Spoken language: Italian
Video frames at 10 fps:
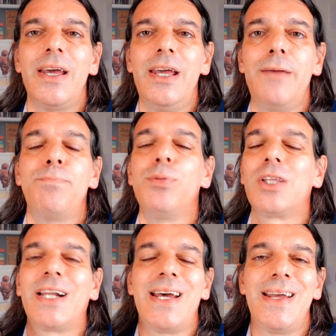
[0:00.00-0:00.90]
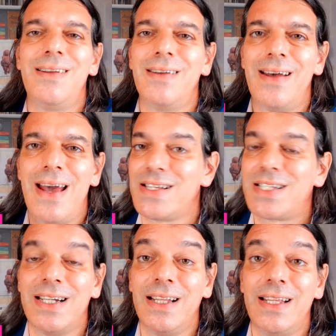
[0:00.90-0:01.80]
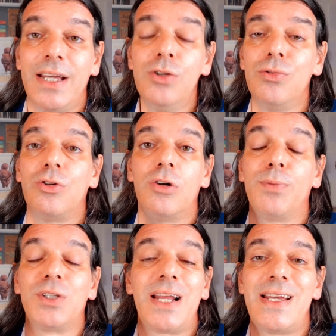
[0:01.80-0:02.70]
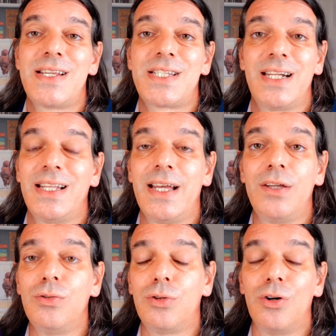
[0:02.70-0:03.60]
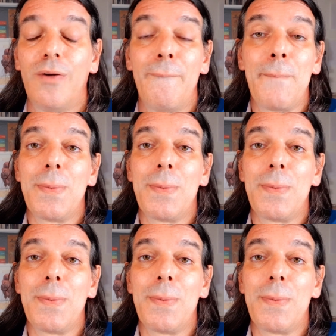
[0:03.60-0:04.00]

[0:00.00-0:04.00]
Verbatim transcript: e potrei essere di aiuto, potrei essere di aiuto